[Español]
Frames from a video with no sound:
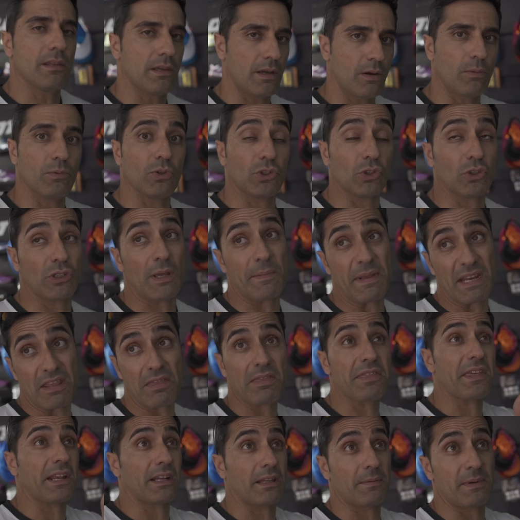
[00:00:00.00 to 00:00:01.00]
como digo, también
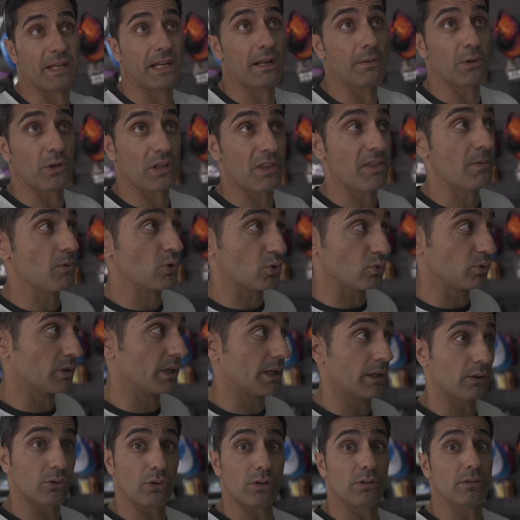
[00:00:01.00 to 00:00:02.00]
en cierta manera porque hicimos un
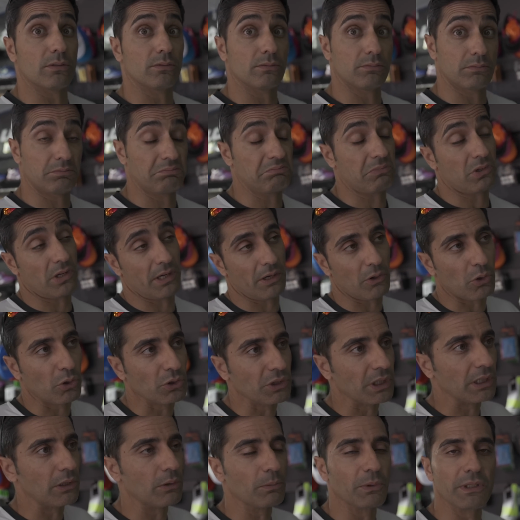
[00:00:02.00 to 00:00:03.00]
directo con, creo,
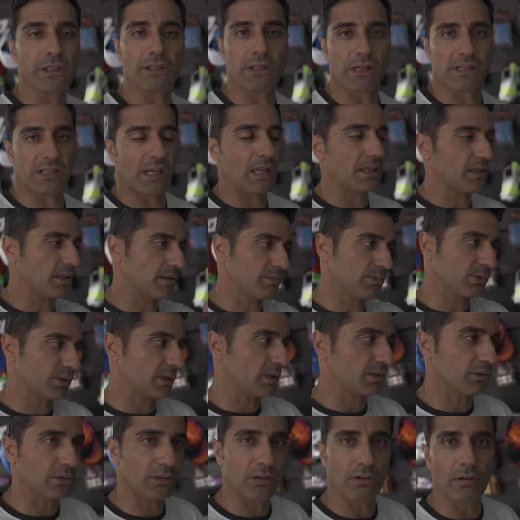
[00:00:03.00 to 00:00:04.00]
contenido muy interesante, pues
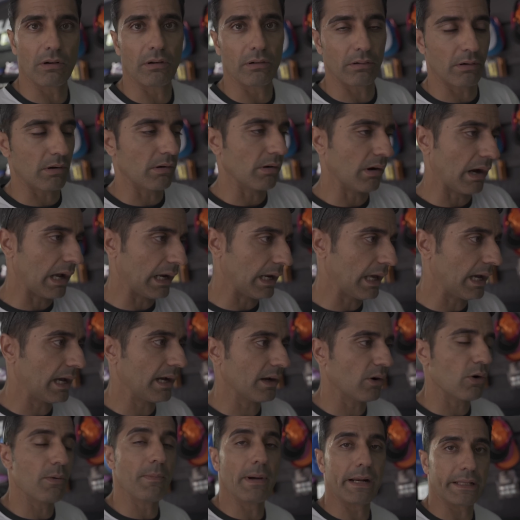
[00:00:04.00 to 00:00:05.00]
eso, con, con
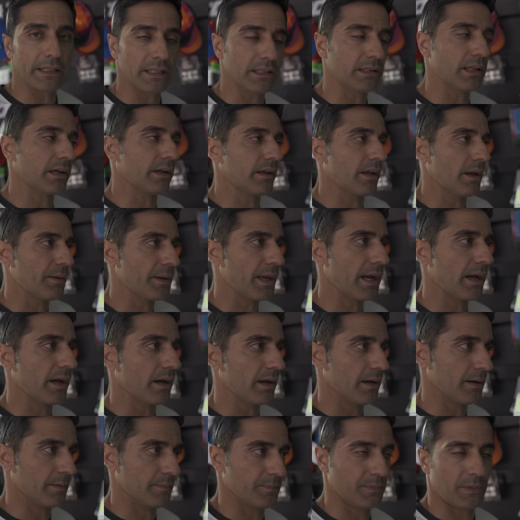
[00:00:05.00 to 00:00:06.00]
Alan, con Martita, que
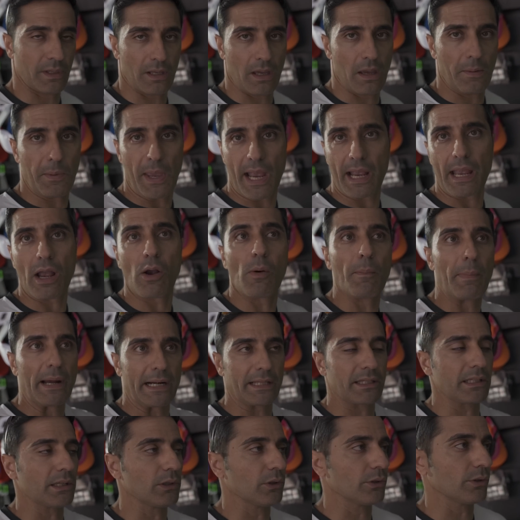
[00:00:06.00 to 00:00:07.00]
había que, había que
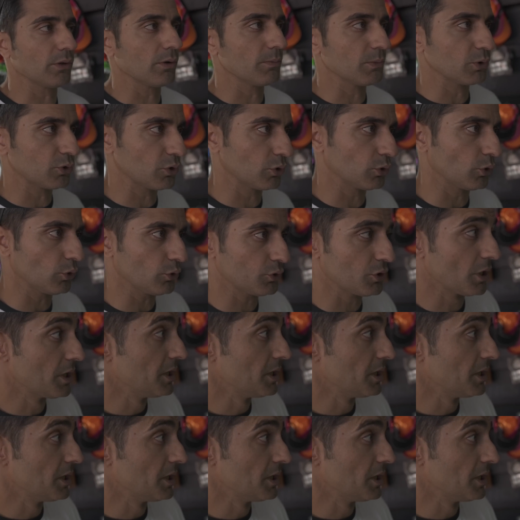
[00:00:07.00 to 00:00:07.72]
compartirlo con vosotros.